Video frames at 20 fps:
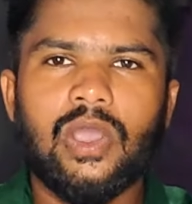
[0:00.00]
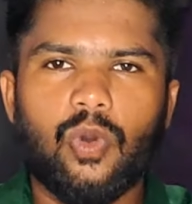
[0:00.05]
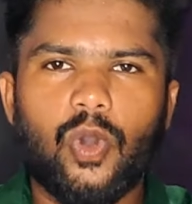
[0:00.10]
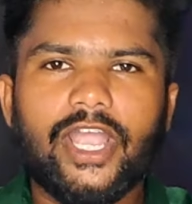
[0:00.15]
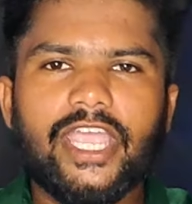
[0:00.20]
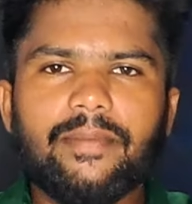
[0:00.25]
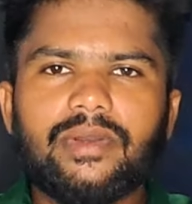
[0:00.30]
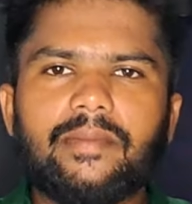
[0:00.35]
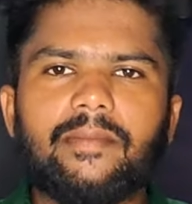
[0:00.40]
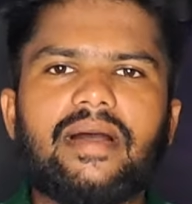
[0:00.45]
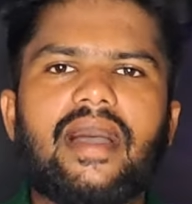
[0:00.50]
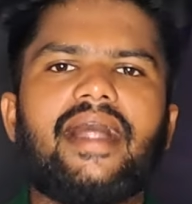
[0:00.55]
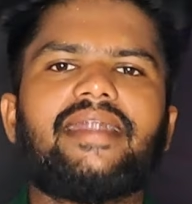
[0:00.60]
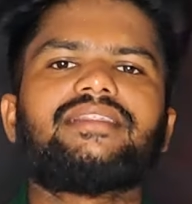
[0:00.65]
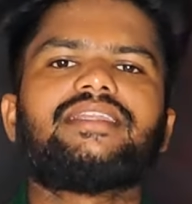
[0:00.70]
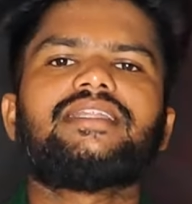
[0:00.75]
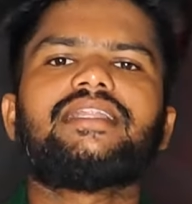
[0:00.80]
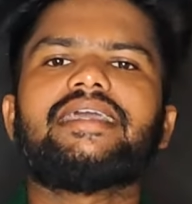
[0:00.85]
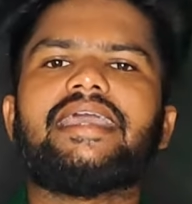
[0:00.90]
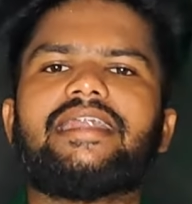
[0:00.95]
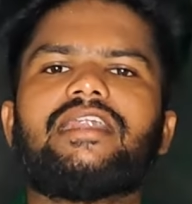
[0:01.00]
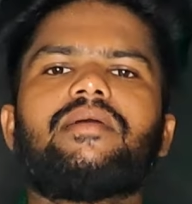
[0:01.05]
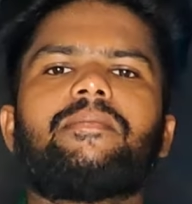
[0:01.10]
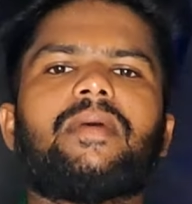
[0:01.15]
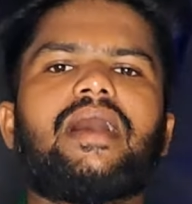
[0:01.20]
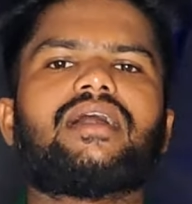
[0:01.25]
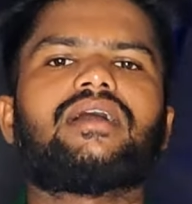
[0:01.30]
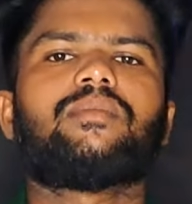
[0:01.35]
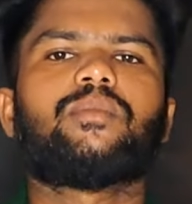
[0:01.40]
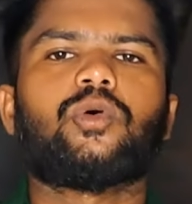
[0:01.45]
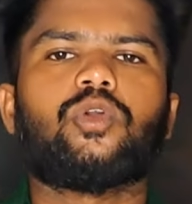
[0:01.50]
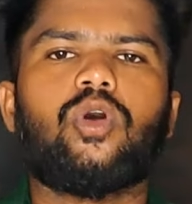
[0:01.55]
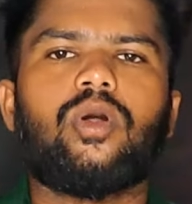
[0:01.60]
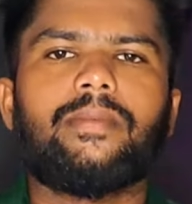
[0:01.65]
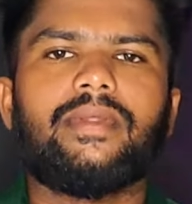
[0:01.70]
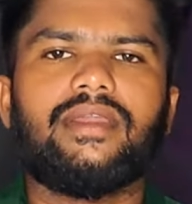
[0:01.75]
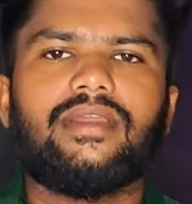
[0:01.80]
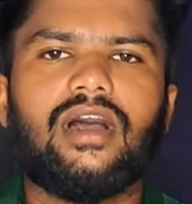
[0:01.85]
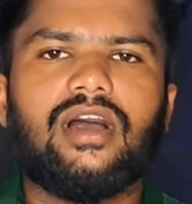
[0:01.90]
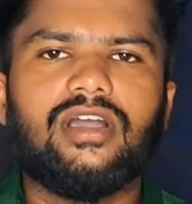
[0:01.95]
ஓகே இப்போ நம்ம அடுத்ததாக என்ன பார்க்க போகிறோம்
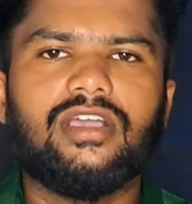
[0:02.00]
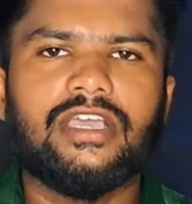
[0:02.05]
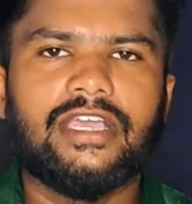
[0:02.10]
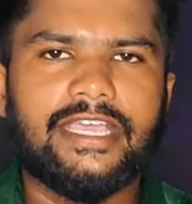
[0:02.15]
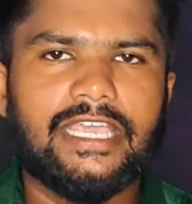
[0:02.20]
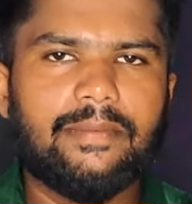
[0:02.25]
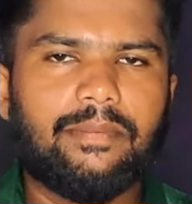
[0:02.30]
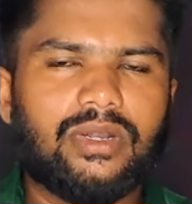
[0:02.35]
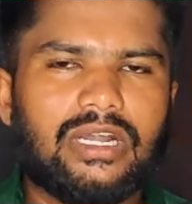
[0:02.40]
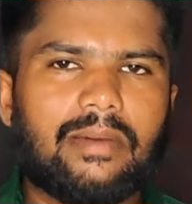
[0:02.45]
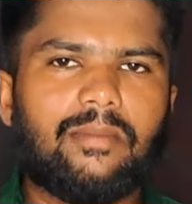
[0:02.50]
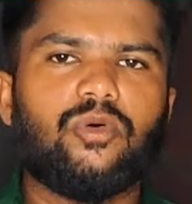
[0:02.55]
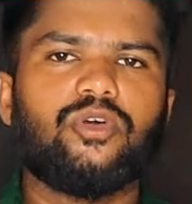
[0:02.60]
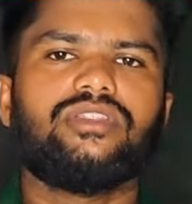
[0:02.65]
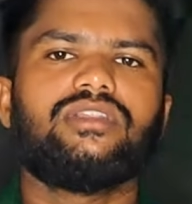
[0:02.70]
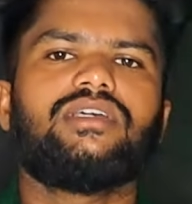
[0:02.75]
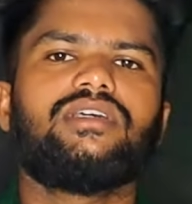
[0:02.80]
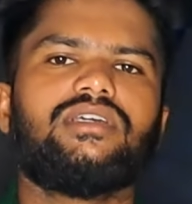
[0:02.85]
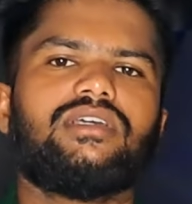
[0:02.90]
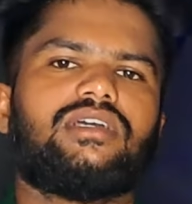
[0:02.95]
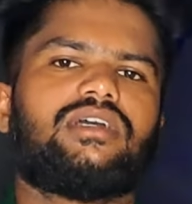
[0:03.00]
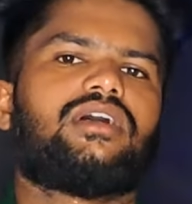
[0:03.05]
அப்படின்னா இப்போ நம்ம வந்து